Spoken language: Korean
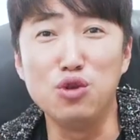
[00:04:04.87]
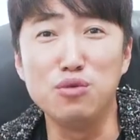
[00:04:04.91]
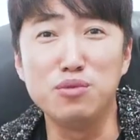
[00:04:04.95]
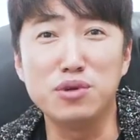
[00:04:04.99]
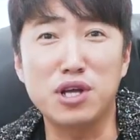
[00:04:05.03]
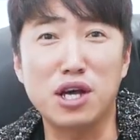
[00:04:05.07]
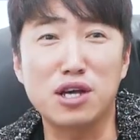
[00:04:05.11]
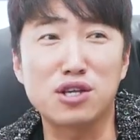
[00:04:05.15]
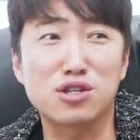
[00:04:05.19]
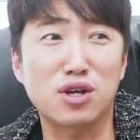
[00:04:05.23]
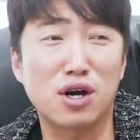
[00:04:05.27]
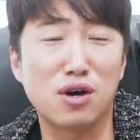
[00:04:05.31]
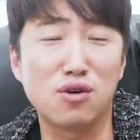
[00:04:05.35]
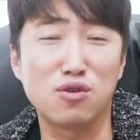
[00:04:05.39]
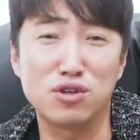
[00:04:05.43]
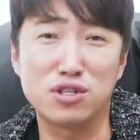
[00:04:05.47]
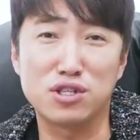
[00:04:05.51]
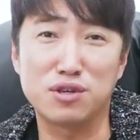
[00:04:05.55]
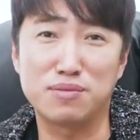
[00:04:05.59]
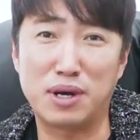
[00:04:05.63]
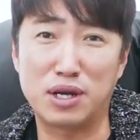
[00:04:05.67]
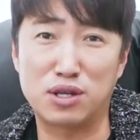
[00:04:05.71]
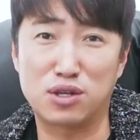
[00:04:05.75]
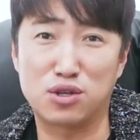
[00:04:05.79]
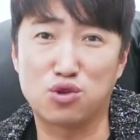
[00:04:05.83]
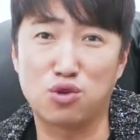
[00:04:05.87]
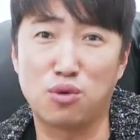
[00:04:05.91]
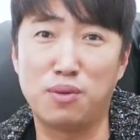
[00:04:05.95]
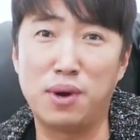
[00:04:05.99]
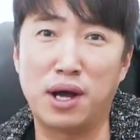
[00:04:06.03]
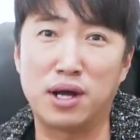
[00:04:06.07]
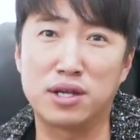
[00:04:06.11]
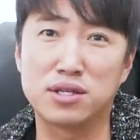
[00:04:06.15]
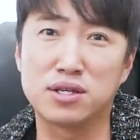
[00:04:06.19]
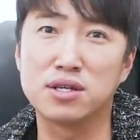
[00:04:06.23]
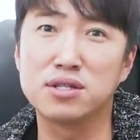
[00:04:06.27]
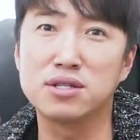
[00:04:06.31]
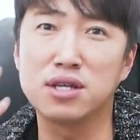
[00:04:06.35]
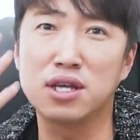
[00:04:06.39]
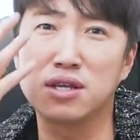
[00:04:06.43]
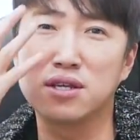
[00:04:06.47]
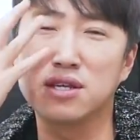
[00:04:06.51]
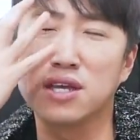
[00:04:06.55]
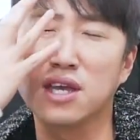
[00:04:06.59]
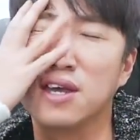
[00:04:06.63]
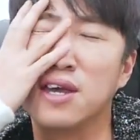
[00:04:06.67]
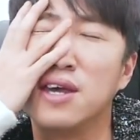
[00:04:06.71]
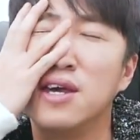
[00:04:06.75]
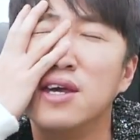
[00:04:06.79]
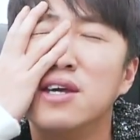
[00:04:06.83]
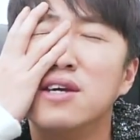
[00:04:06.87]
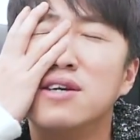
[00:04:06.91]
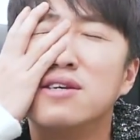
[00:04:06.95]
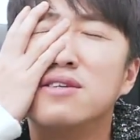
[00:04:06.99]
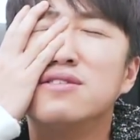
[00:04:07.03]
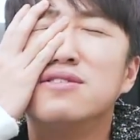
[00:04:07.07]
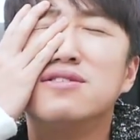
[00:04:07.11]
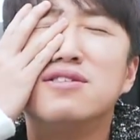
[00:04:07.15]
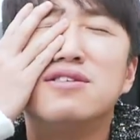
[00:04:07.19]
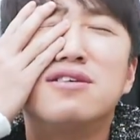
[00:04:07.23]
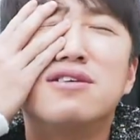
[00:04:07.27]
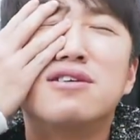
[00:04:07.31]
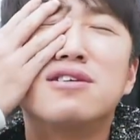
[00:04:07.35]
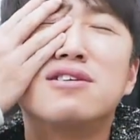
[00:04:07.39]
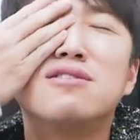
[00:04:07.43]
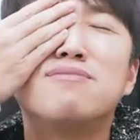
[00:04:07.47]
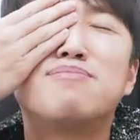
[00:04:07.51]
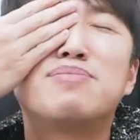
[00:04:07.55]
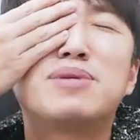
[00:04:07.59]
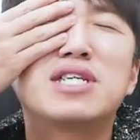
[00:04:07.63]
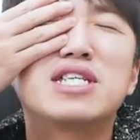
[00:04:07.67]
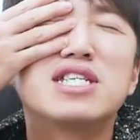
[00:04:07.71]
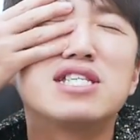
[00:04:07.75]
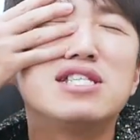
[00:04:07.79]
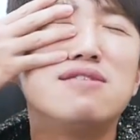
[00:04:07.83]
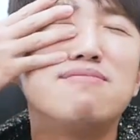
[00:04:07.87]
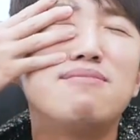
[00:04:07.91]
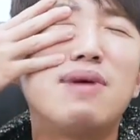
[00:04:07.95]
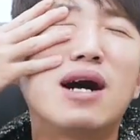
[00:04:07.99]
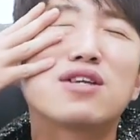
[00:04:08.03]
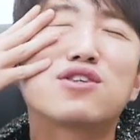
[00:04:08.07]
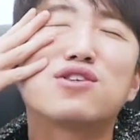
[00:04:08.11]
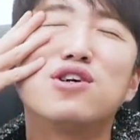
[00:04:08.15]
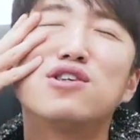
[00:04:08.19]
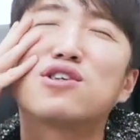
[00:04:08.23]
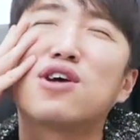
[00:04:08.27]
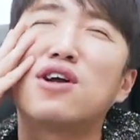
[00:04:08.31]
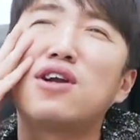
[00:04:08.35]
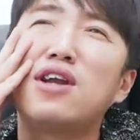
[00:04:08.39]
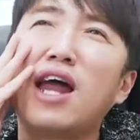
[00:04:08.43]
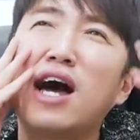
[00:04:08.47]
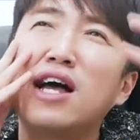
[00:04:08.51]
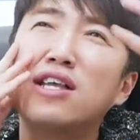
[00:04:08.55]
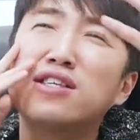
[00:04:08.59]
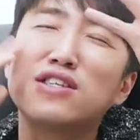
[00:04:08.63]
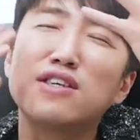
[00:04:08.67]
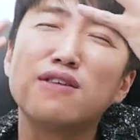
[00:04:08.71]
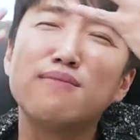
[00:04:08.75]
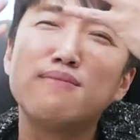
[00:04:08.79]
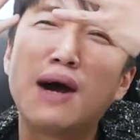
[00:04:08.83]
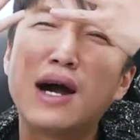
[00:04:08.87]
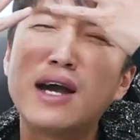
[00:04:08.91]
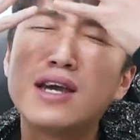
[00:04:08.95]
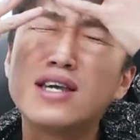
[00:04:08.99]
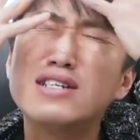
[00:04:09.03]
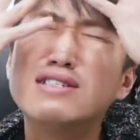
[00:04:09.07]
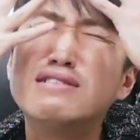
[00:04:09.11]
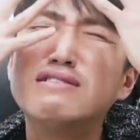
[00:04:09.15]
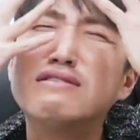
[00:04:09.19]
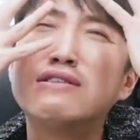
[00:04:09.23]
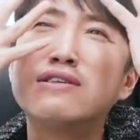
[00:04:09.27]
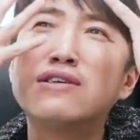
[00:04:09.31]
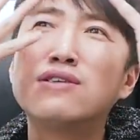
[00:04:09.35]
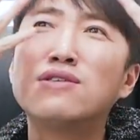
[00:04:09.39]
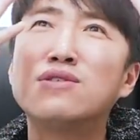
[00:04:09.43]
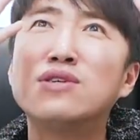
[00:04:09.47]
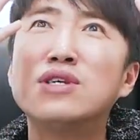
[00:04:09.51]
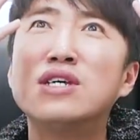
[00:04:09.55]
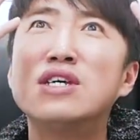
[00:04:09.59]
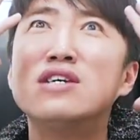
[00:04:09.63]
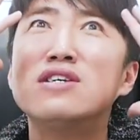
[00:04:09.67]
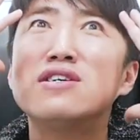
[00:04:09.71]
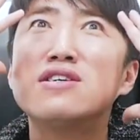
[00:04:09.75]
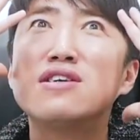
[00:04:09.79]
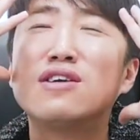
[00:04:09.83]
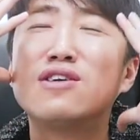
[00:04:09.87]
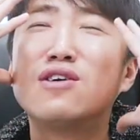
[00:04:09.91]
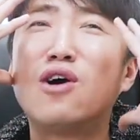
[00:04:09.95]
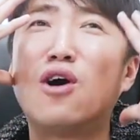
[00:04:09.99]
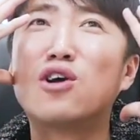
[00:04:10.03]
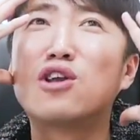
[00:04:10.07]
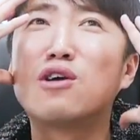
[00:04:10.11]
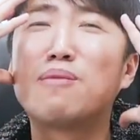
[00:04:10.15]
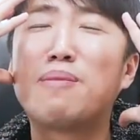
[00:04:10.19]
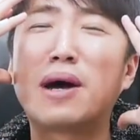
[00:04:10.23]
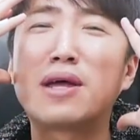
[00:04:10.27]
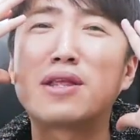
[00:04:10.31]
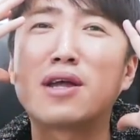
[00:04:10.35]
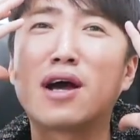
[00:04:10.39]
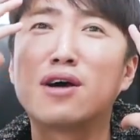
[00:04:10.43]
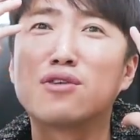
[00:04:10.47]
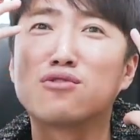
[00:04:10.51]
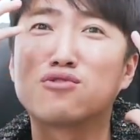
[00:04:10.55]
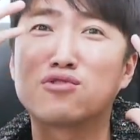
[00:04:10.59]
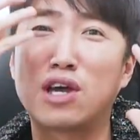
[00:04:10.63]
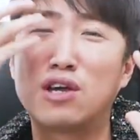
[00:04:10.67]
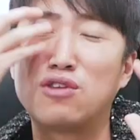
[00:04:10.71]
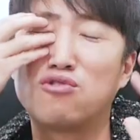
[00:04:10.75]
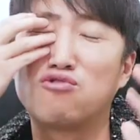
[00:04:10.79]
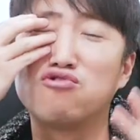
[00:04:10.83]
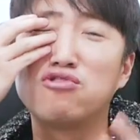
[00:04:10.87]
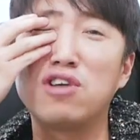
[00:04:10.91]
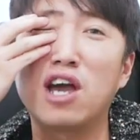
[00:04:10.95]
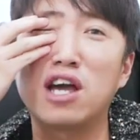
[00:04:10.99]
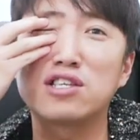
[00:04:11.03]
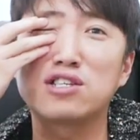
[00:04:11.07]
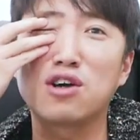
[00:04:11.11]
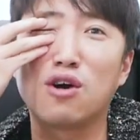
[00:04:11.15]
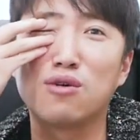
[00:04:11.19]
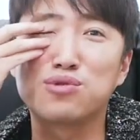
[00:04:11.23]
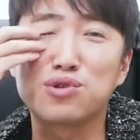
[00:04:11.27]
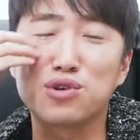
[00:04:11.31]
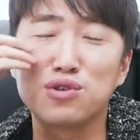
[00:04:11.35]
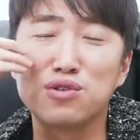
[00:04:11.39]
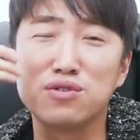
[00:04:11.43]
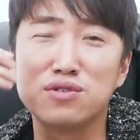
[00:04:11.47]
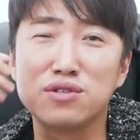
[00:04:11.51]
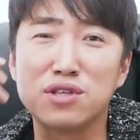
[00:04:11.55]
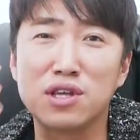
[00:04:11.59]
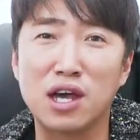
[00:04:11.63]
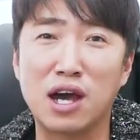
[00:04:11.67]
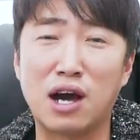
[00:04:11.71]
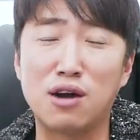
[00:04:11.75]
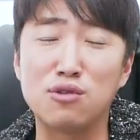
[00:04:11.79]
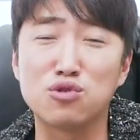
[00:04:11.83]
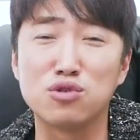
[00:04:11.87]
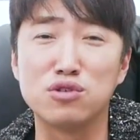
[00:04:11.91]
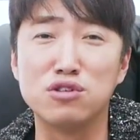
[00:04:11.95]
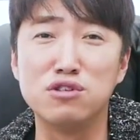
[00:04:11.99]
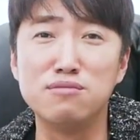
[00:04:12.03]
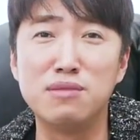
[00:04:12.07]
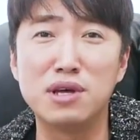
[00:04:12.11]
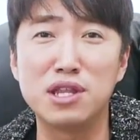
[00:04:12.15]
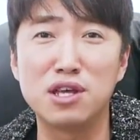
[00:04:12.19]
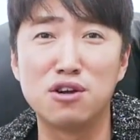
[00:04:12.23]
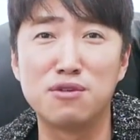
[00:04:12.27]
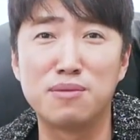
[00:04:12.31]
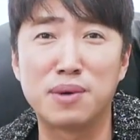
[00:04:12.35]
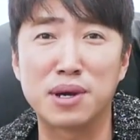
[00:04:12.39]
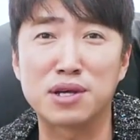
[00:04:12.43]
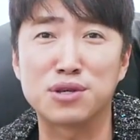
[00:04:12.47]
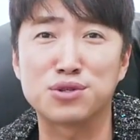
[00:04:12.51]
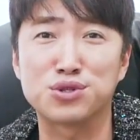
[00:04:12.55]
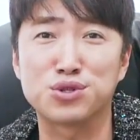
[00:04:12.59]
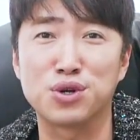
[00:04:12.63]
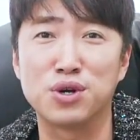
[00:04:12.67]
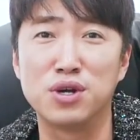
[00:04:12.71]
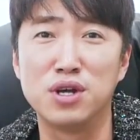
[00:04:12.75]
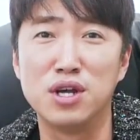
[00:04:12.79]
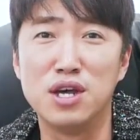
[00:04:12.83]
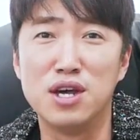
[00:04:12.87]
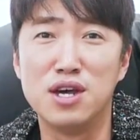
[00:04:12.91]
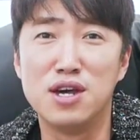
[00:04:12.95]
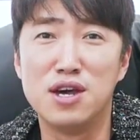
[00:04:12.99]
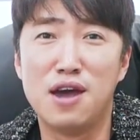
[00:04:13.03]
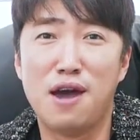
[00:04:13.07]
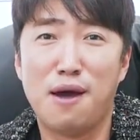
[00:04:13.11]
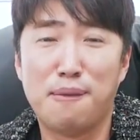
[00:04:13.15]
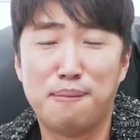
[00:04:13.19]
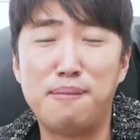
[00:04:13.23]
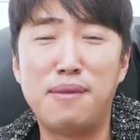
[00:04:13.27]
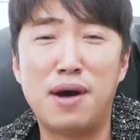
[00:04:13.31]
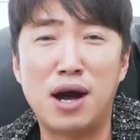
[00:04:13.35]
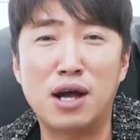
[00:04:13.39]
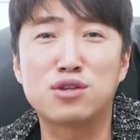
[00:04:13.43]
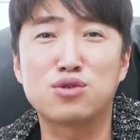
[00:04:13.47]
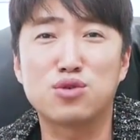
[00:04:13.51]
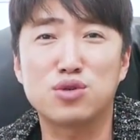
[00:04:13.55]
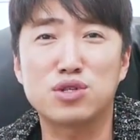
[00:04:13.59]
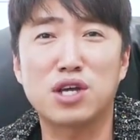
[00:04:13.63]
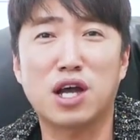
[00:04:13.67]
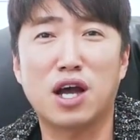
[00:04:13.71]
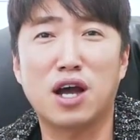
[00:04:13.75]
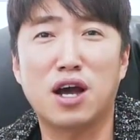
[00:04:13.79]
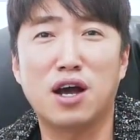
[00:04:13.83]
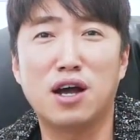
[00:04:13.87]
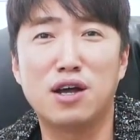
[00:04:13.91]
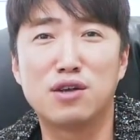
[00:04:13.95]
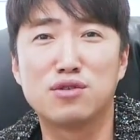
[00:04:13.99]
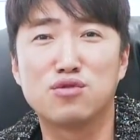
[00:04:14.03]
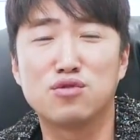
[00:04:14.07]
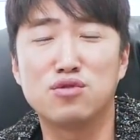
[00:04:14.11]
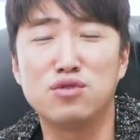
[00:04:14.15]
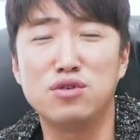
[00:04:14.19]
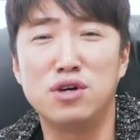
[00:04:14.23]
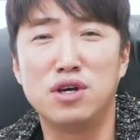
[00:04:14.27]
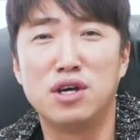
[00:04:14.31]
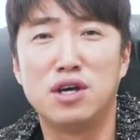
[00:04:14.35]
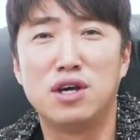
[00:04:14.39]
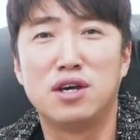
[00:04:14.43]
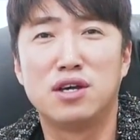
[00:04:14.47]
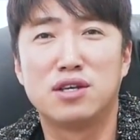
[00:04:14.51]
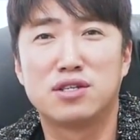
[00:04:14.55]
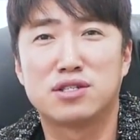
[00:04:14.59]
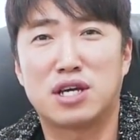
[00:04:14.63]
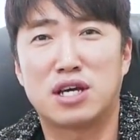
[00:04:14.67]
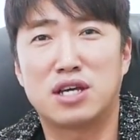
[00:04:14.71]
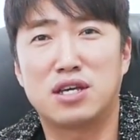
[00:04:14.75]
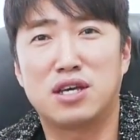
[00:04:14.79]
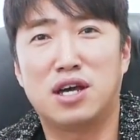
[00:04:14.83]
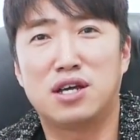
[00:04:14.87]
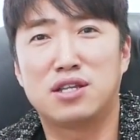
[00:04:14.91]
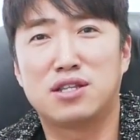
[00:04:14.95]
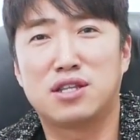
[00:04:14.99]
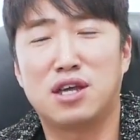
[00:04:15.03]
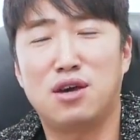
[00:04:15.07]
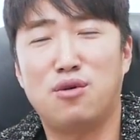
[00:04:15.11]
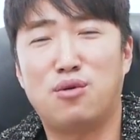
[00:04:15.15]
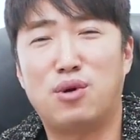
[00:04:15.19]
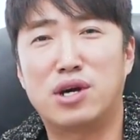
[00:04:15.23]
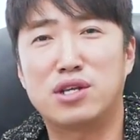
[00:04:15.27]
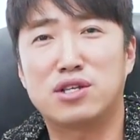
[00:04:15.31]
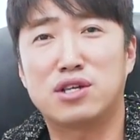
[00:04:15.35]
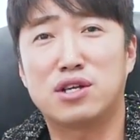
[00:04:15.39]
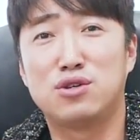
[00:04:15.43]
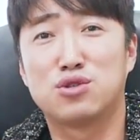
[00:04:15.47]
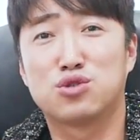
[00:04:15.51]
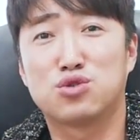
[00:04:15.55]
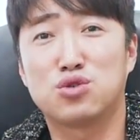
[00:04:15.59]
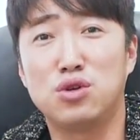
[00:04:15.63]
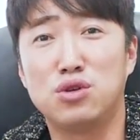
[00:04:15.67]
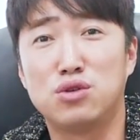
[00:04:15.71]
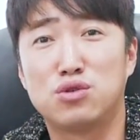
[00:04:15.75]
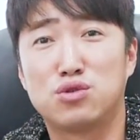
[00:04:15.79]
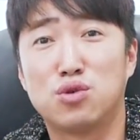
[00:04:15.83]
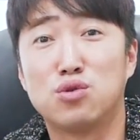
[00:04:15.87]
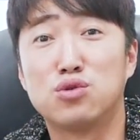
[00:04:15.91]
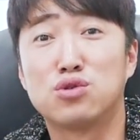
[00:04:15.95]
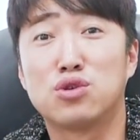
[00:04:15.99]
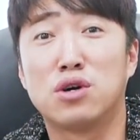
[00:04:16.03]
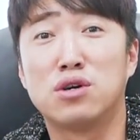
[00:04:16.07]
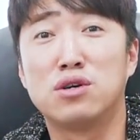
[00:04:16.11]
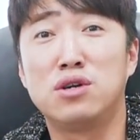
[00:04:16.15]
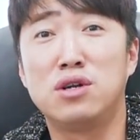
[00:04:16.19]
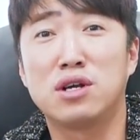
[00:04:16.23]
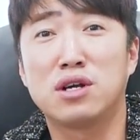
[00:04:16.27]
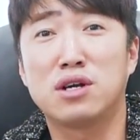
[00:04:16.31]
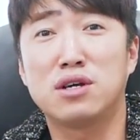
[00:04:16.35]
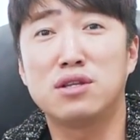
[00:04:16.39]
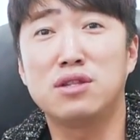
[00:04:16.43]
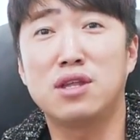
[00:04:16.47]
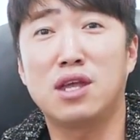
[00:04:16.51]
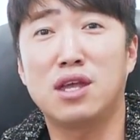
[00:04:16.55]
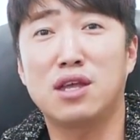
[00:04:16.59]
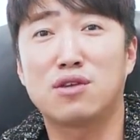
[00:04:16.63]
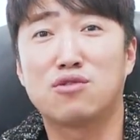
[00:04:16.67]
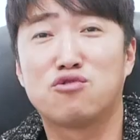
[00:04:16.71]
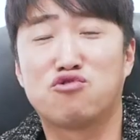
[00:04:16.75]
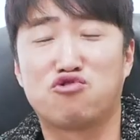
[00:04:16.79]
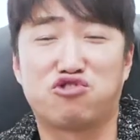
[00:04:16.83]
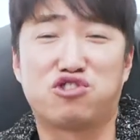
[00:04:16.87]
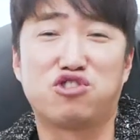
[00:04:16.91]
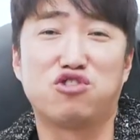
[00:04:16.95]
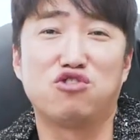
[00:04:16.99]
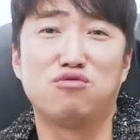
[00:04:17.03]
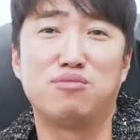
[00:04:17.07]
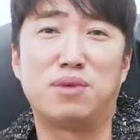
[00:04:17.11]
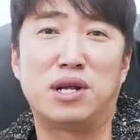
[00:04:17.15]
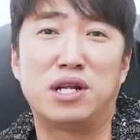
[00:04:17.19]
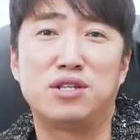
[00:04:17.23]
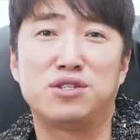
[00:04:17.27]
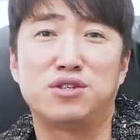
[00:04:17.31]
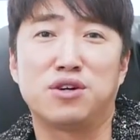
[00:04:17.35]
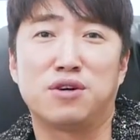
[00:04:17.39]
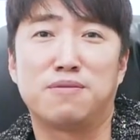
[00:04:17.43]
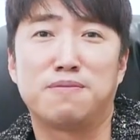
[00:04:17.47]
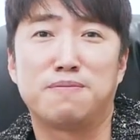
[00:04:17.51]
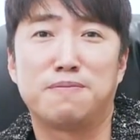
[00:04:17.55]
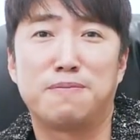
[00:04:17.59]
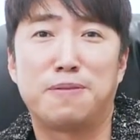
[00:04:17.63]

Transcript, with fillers: 놈이 다 있어 하고 이제 막 도망가지. 근데 이제 그 여기 피는 막 철철 나지 막 이, 이 열이 받아가지고 자기 눈에 한짝 없어졌는데 하우도 얼마나 열받겠어. 막 쫓아가가지고 자기한테 화살을 쏜 조성을 끝내 죽이고 말죠.